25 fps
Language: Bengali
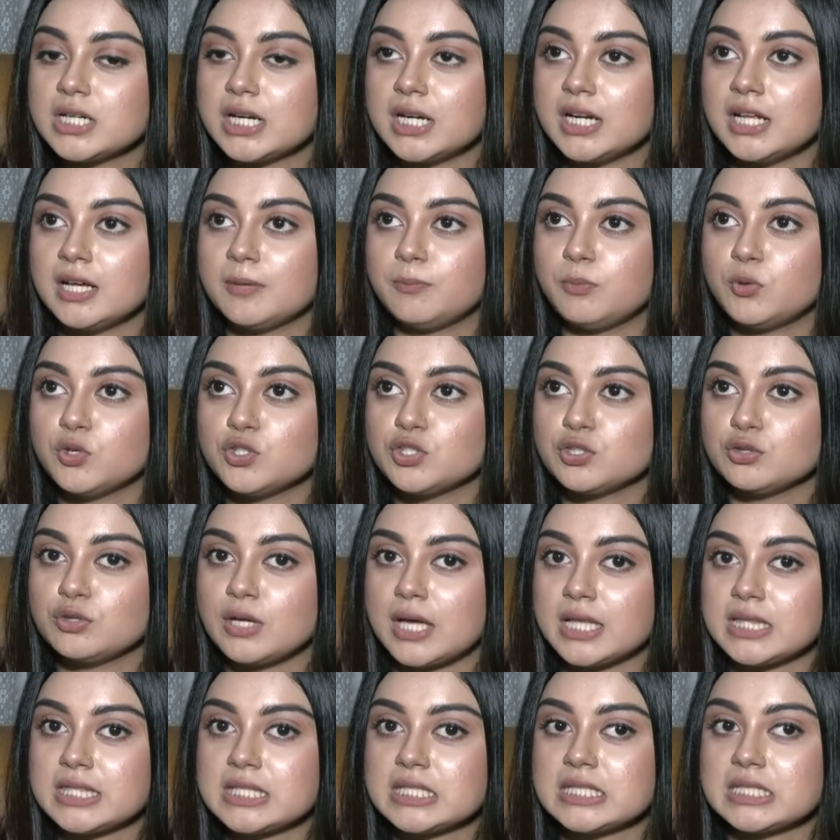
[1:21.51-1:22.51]
যারা পরিচিত
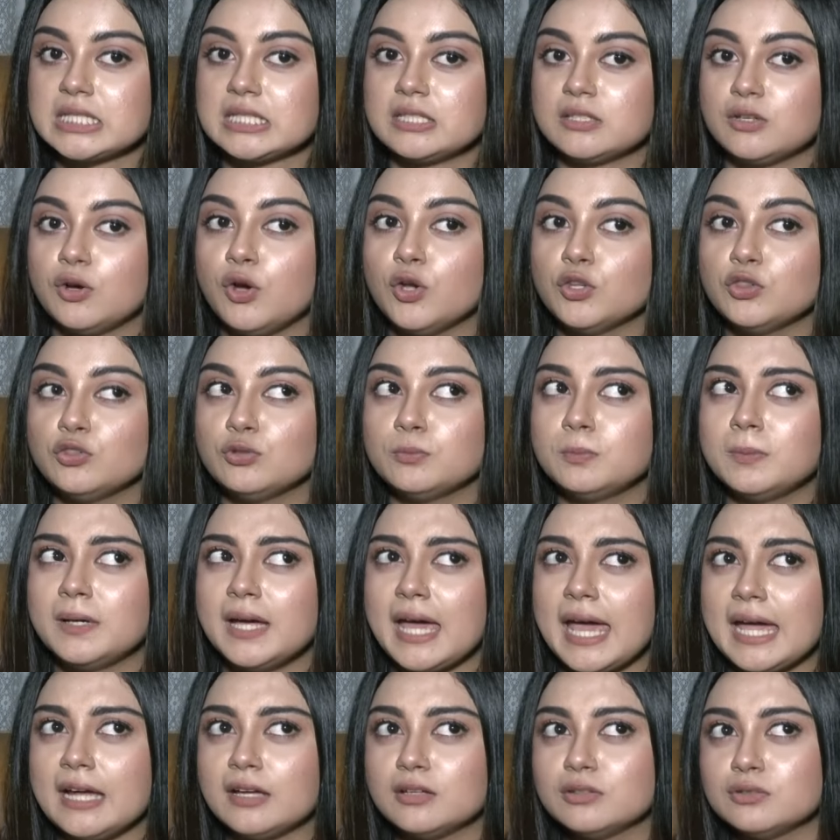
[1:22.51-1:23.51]
আছেন হয়তো বা
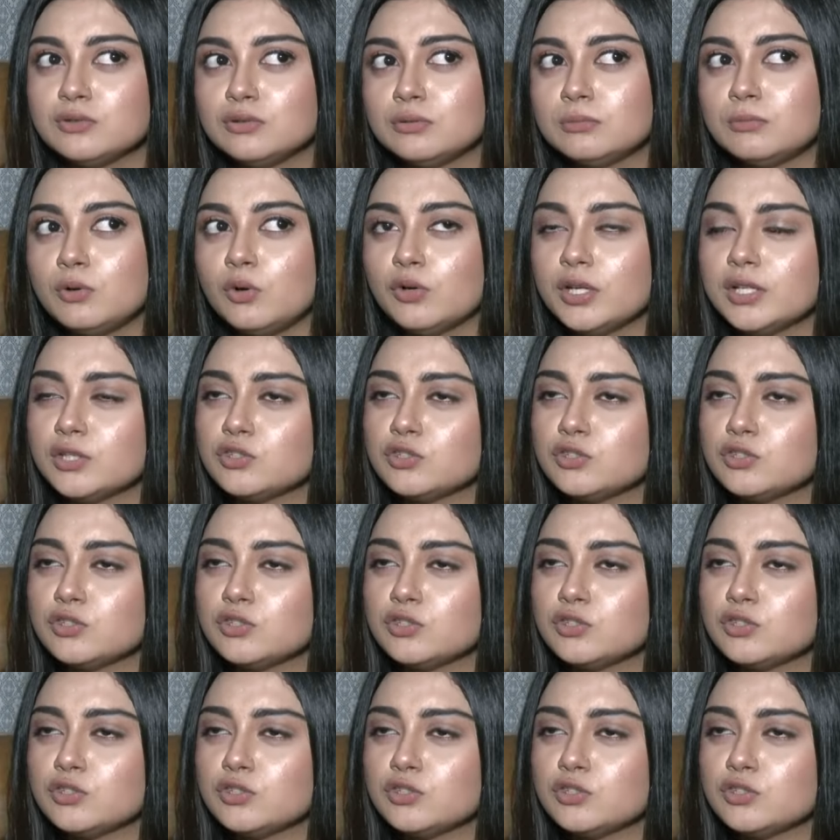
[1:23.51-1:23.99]
একদম